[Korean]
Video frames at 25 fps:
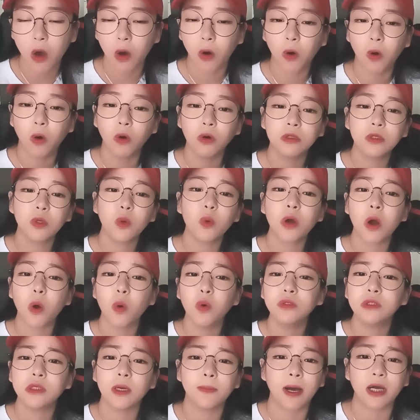어디론가
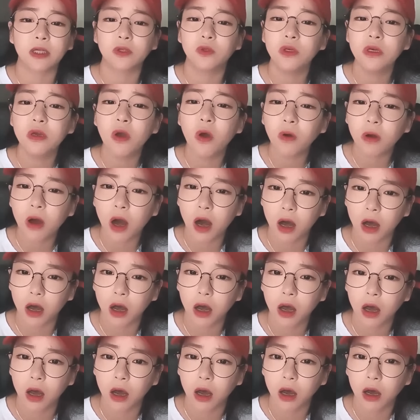혼자 막
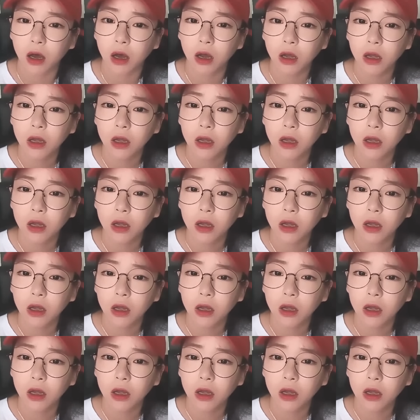뛰어가.